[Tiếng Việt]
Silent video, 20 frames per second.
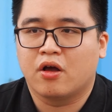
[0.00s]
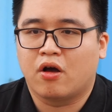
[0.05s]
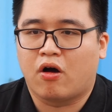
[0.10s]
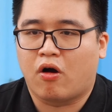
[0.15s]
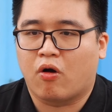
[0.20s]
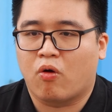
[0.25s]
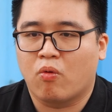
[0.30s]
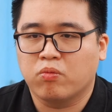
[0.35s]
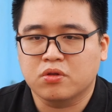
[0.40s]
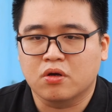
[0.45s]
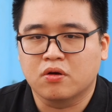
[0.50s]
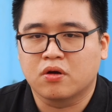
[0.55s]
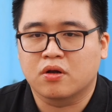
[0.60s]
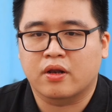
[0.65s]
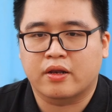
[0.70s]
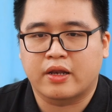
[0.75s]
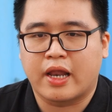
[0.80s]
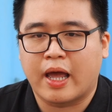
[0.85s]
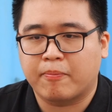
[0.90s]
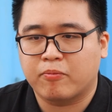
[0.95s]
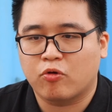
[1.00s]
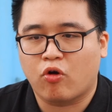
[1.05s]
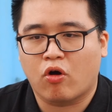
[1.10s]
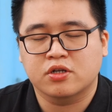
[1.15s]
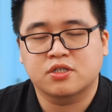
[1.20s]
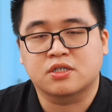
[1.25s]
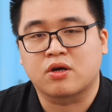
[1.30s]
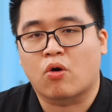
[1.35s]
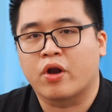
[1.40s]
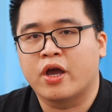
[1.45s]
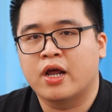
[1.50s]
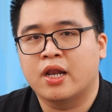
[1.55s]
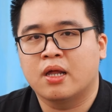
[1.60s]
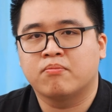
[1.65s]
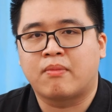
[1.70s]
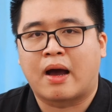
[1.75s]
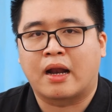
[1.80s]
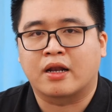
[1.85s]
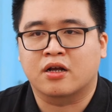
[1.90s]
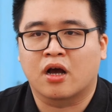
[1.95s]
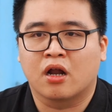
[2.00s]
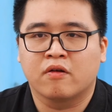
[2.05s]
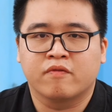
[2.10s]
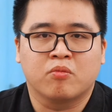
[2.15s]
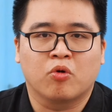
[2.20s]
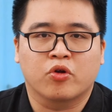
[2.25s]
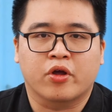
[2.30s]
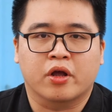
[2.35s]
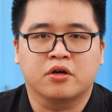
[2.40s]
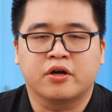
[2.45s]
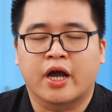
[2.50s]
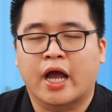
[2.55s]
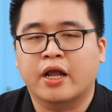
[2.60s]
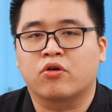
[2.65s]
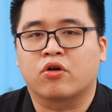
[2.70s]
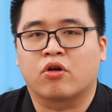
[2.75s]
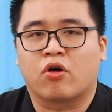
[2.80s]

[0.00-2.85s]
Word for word: họ cũng từng đem con sáu D lên bàn cân với một cái người anh